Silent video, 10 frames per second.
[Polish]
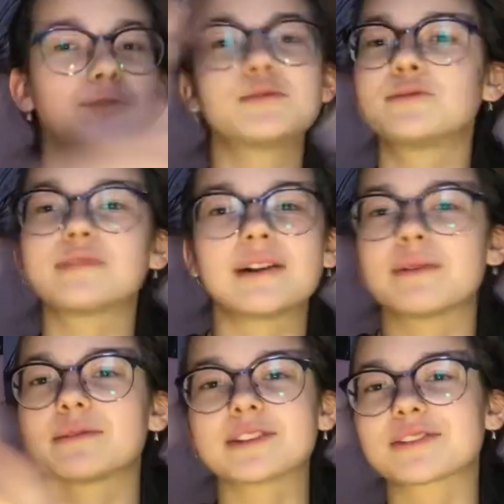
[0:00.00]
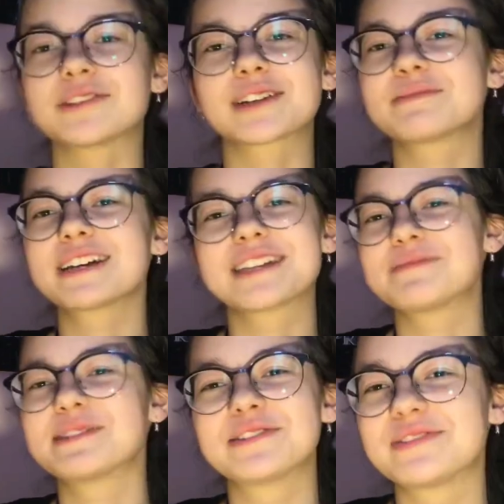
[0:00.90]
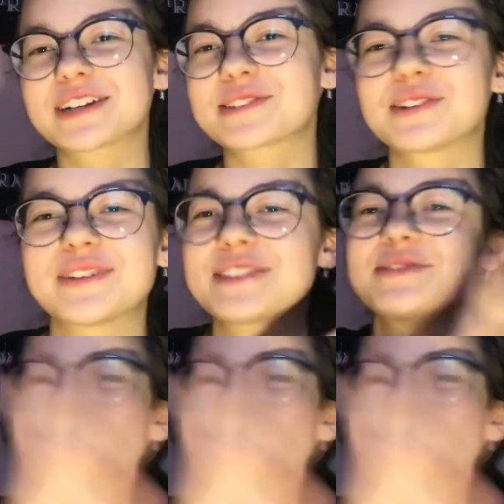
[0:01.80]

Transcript: Uwielbiam ten kon, jakby ja się będę flexować.